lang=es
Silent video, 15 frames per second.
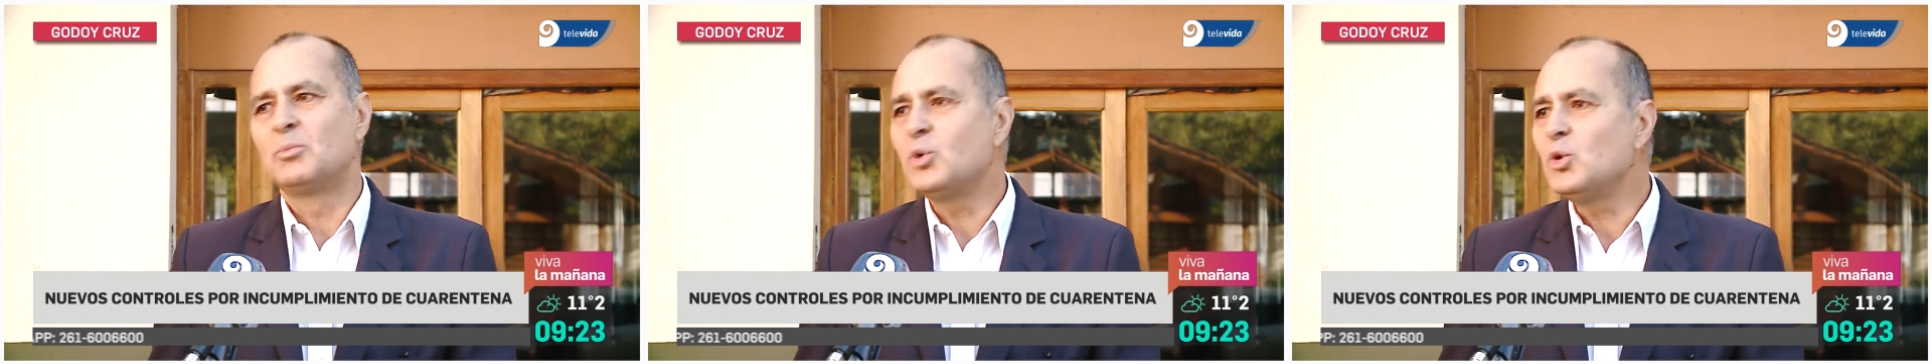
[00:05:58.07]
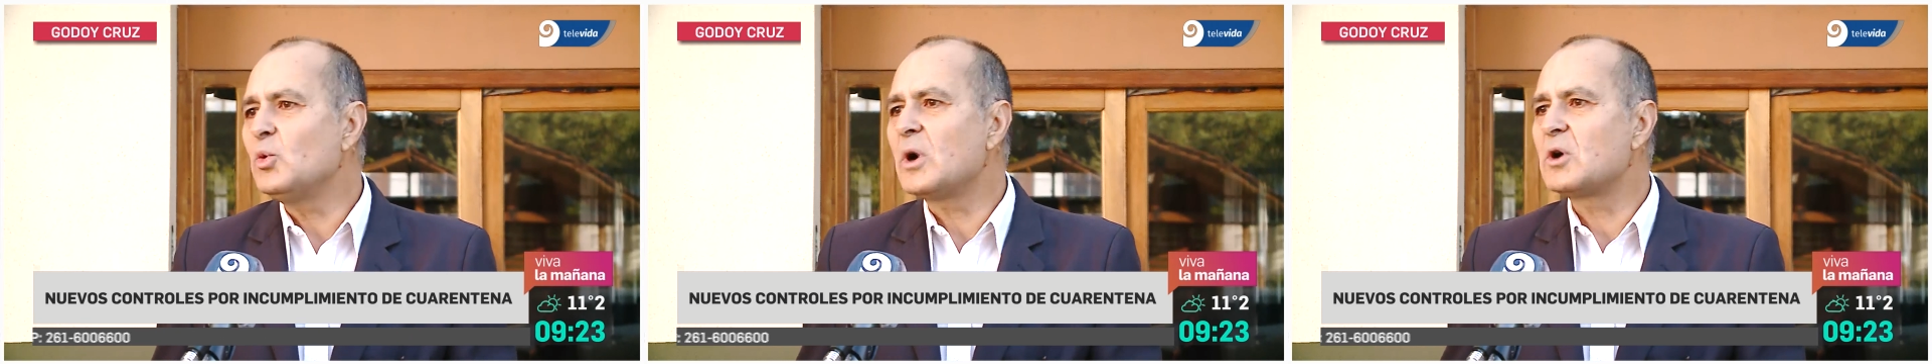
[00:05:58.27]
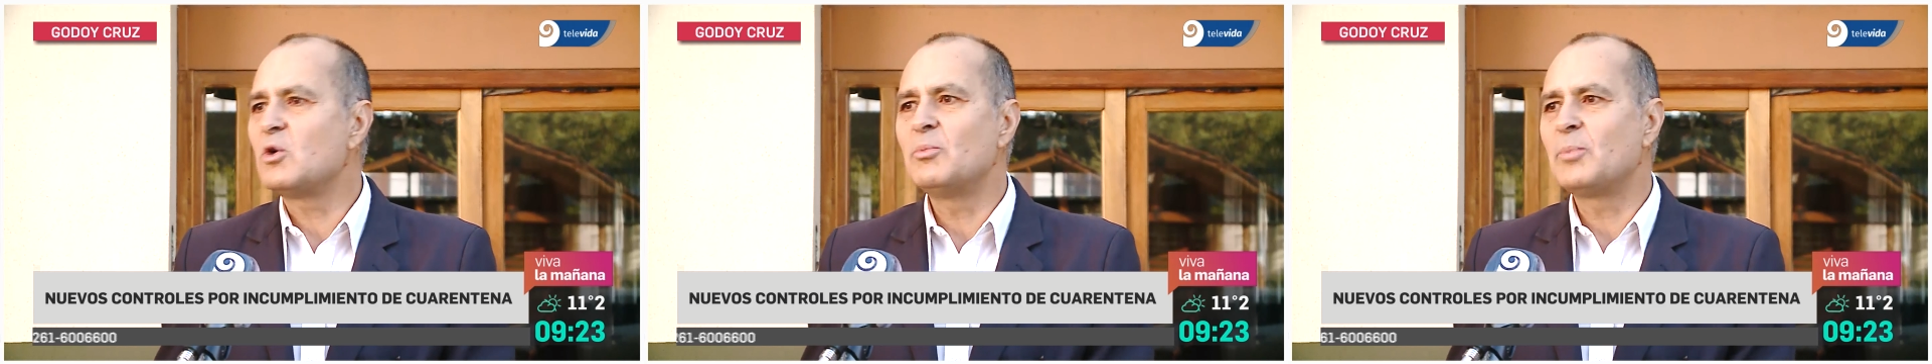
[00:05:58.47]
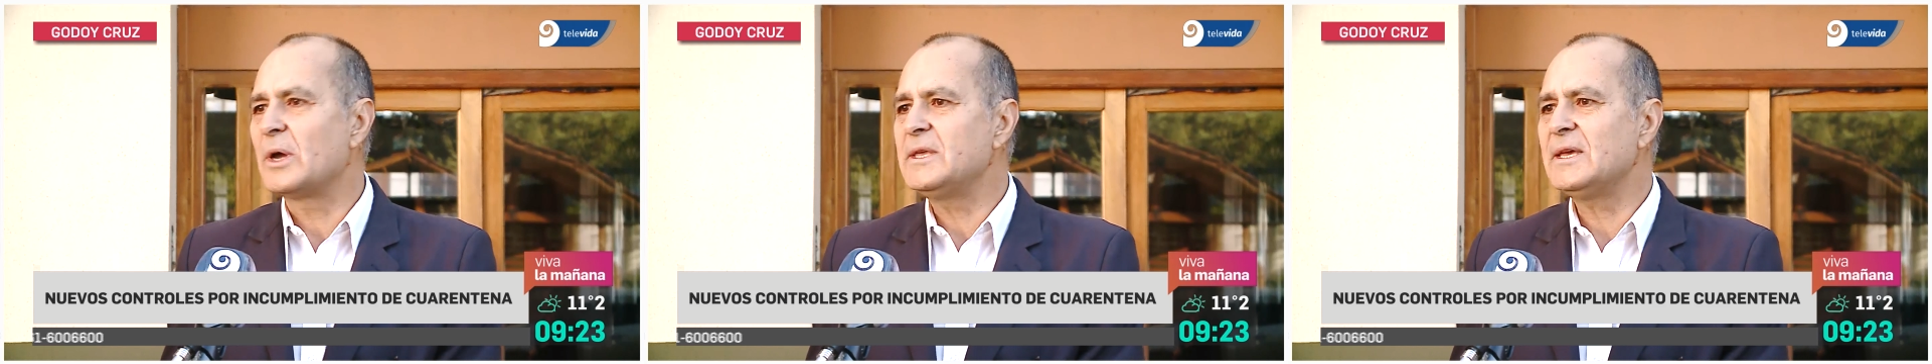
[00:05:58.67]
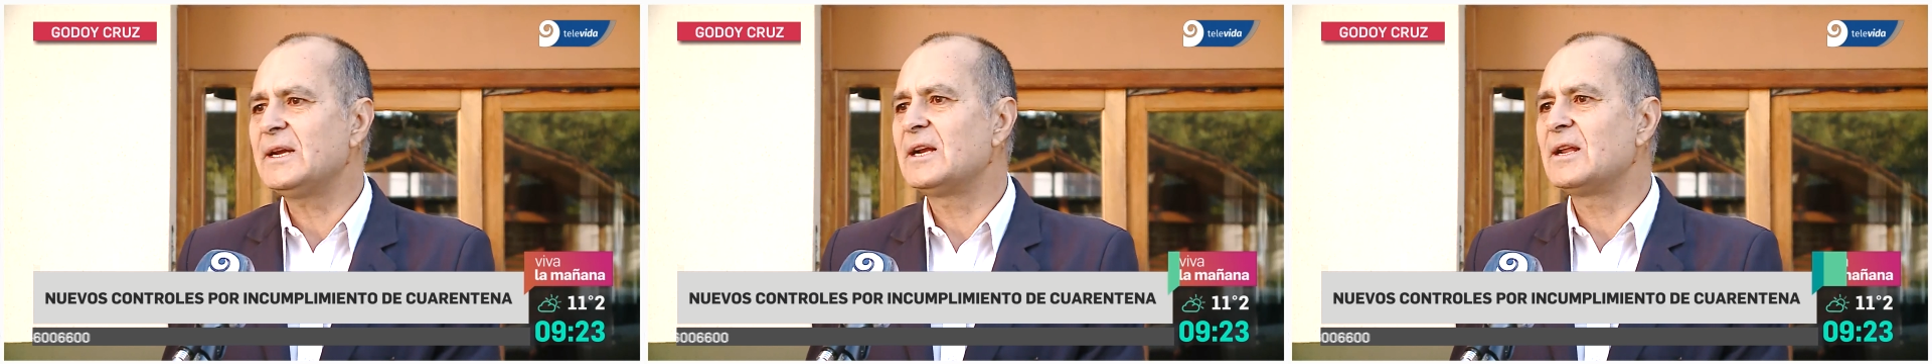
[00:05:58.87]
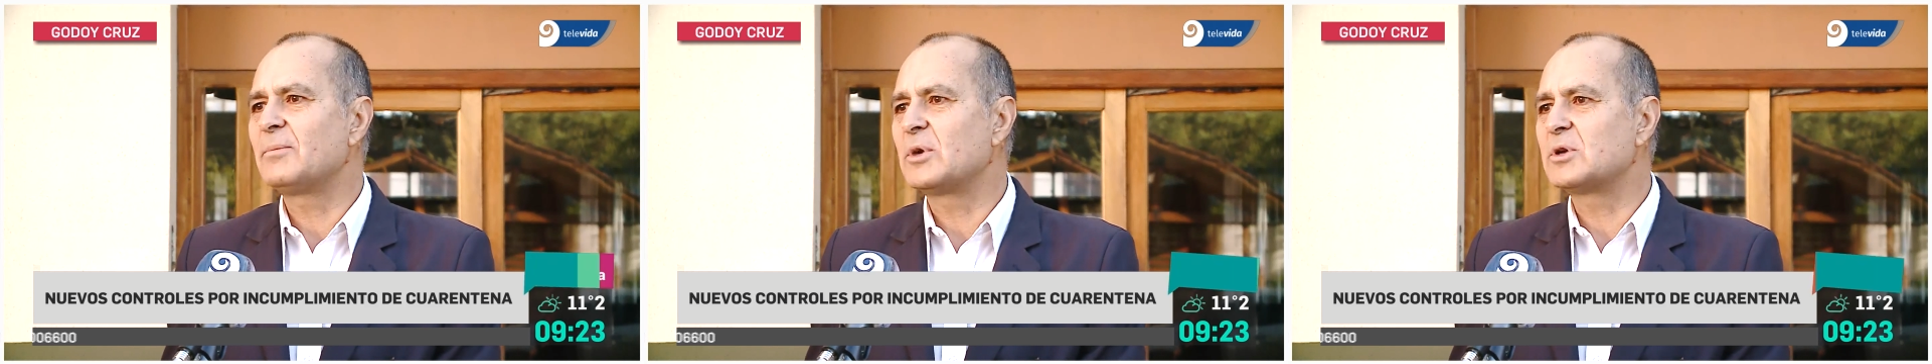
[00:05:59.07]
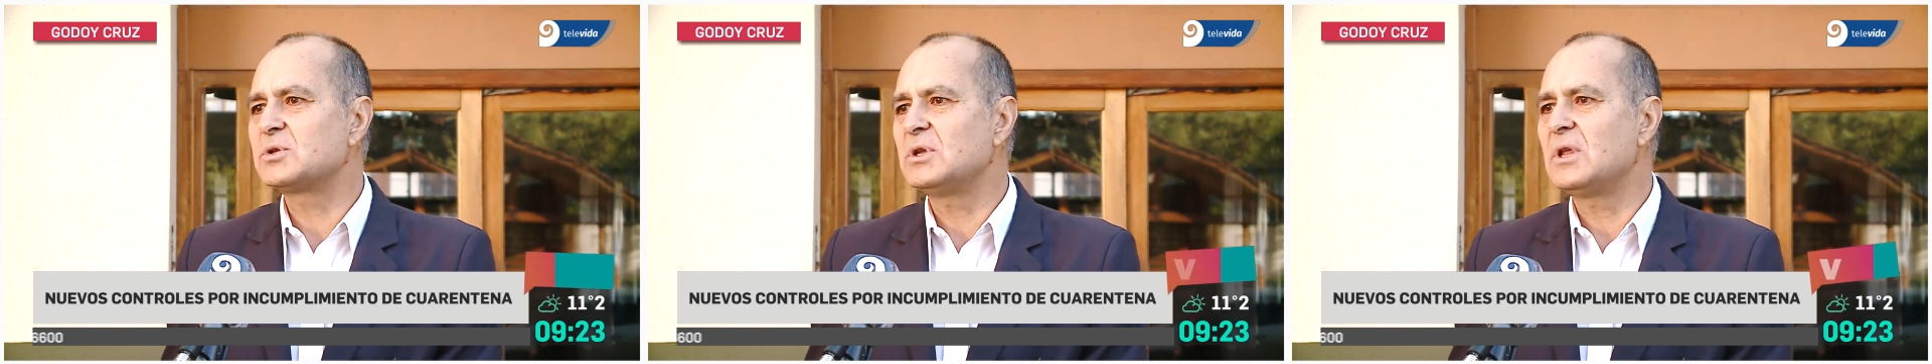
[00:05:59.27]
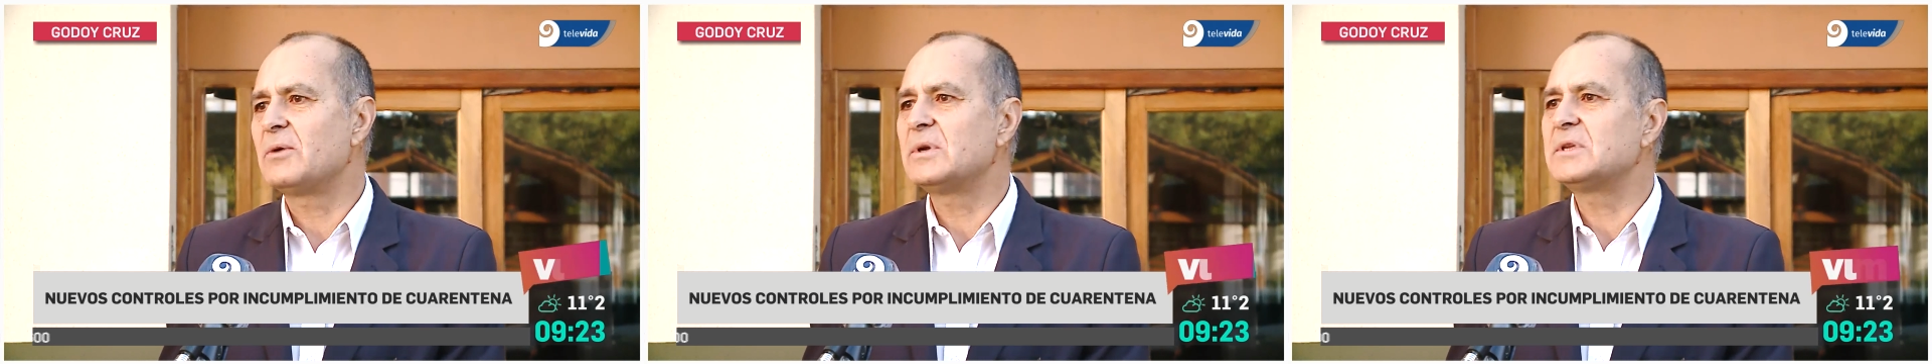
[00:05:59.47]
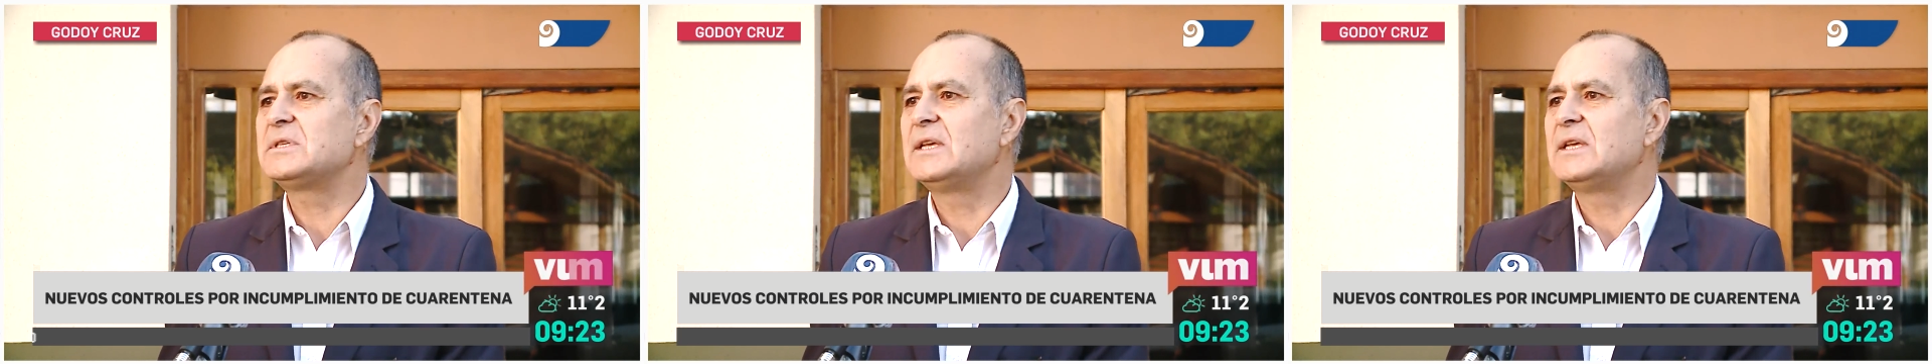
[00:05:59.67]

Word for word: pudo acompañar a la persona a ver